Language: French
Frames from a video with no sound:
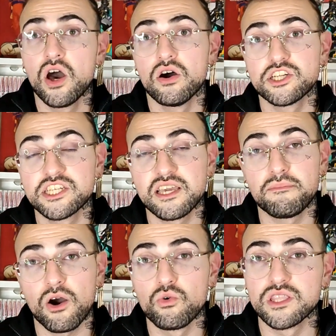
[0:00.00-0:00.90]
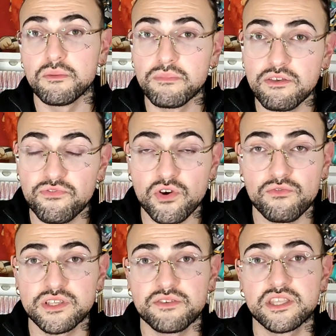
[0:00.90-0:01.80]
euh, Shikamaru était méfiant
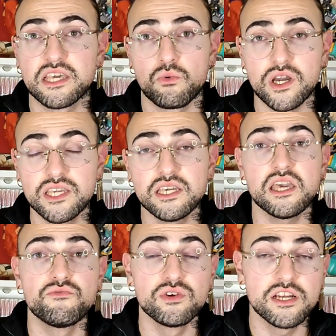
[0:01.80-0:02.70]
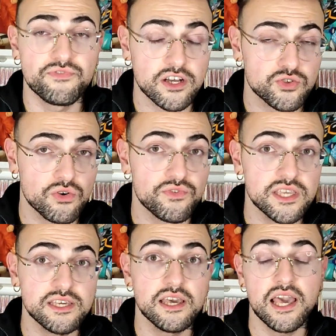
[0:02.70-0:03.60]
vis-à-vis -vis de Kawaki et il voulait le faire
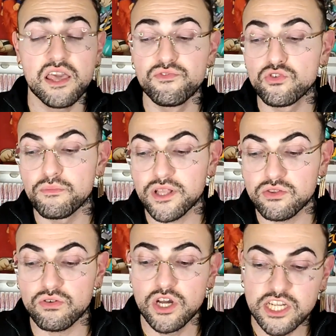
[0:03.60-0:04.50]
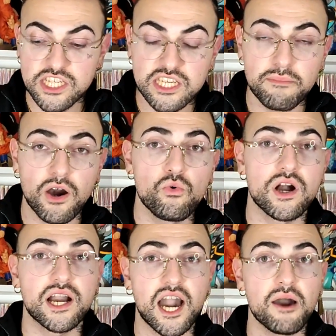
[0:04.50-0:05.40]
surveiller et vu que maintenant Shikamaru a
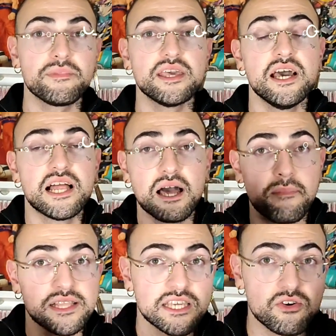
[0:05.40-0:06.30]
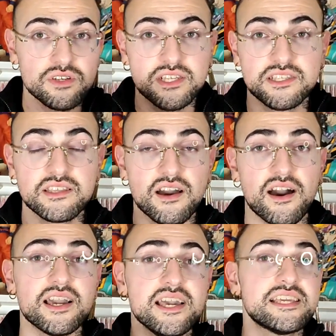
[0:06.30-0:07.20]
cramé la manigance etc.,
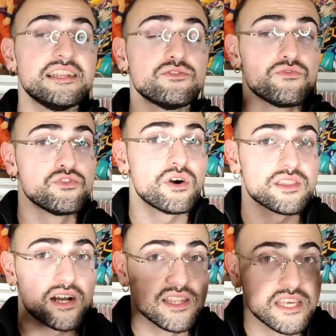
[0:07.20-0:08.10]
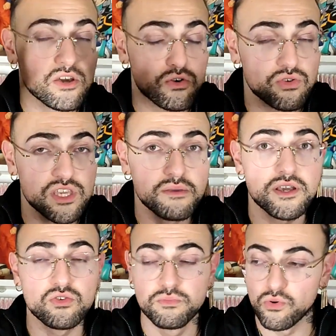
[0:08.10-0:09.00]
et qu'il est devenu un allié entre
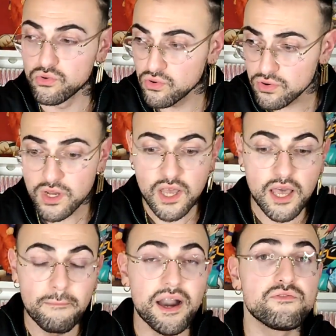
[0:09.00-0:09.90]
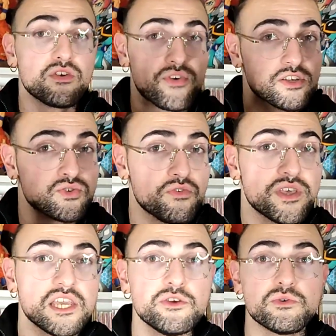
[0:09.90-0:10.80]
guillemets de Boruto, bah il veut le faire
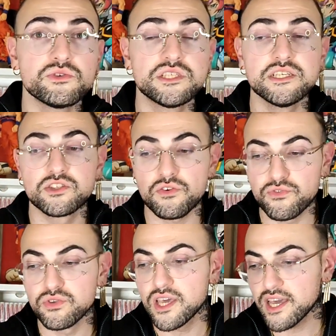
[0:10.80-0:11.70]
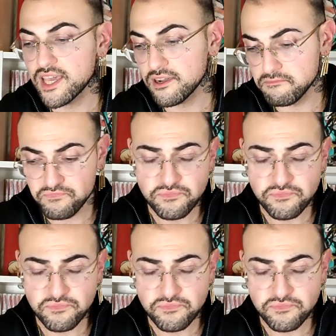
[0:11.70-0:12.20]
surveiller lui aussi, sauf que derrière,